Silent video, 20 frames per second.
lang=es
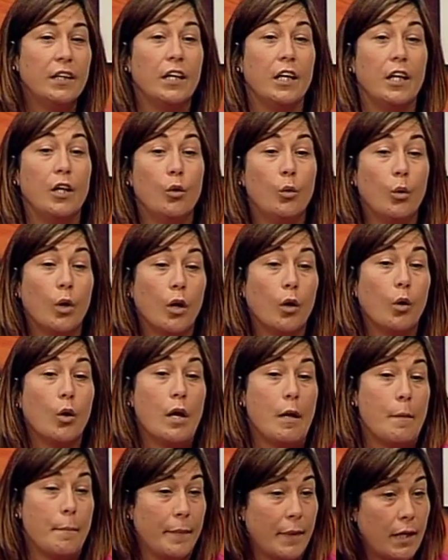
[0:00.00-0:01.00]
y luego
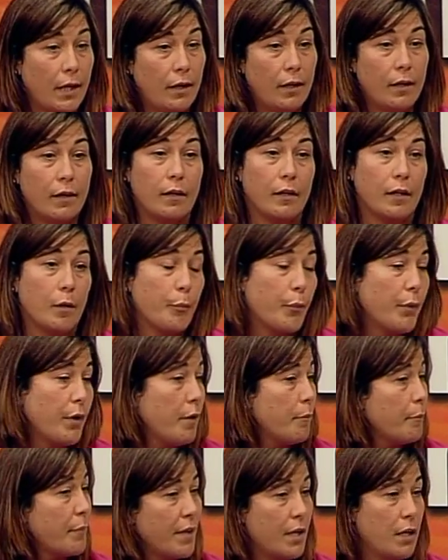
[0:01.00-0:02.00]
el mail en el que
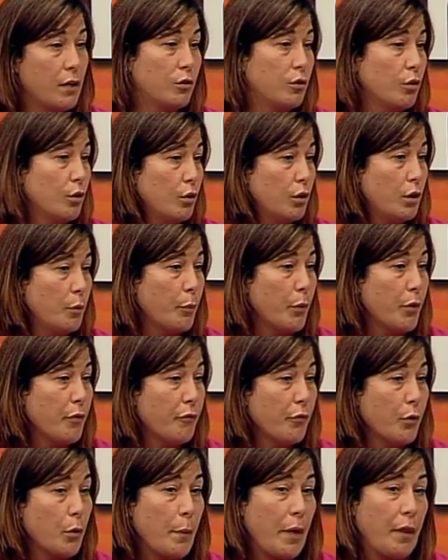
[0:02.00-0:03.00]
pueden pedir todo tipo de
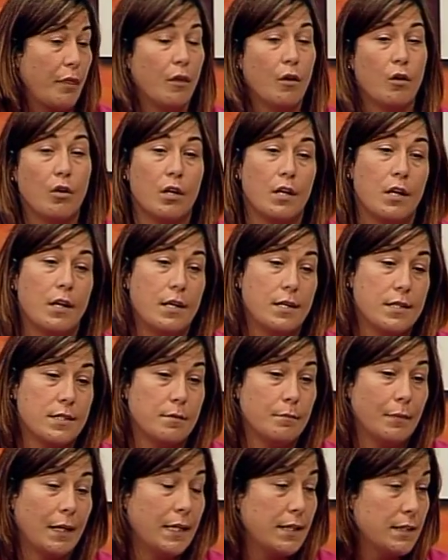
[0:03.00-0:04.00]
información
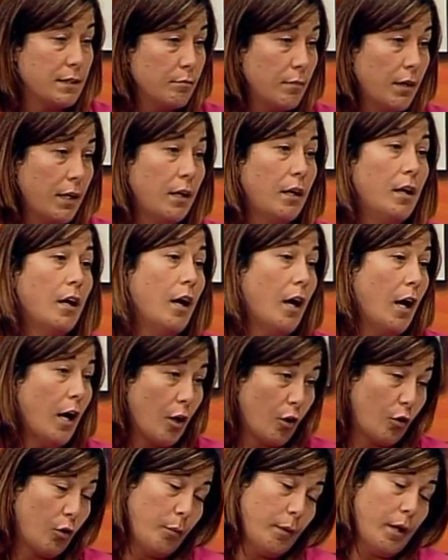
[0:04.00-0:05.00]
es
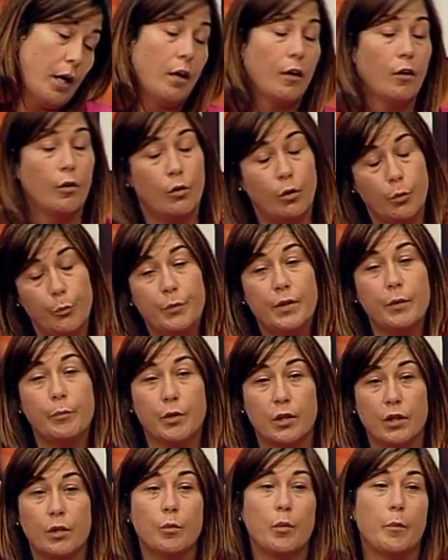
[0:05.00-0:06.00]

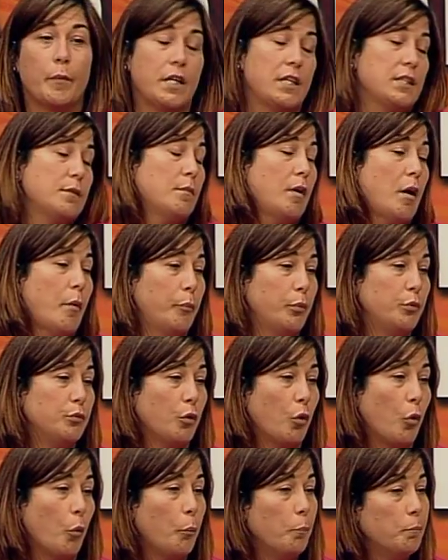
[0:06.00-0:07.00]

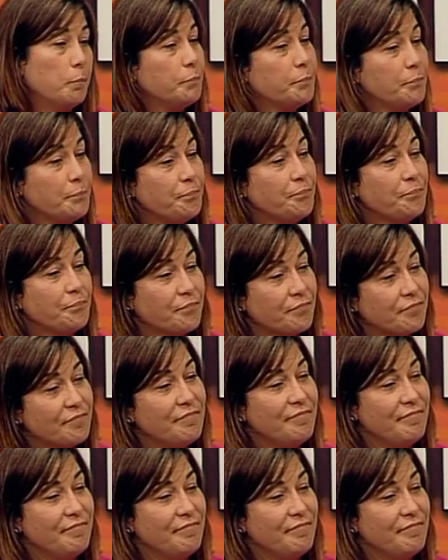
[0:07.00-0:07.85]
marisma.clubdeportivomarisma.com. Bueno,